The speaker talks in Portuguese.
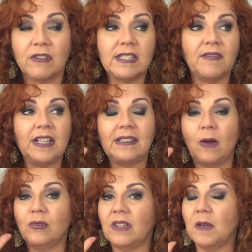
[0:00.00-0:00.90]
você vai
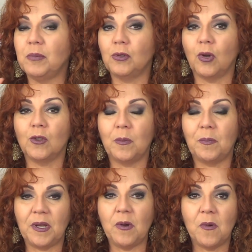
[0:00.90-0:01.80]
estar tá o tempo todo
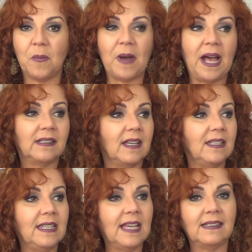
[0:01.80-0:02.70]
preocupada
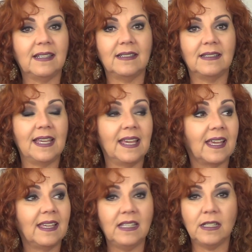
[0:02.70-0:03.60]
em
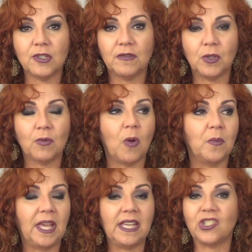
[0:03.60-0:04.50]
atender
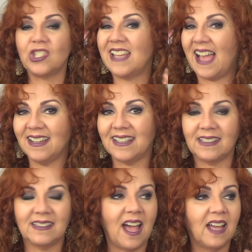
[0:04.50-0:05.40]
individualmente e
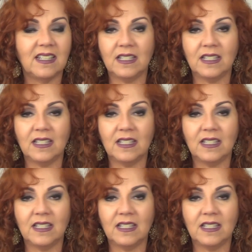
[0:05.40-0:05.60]
agradar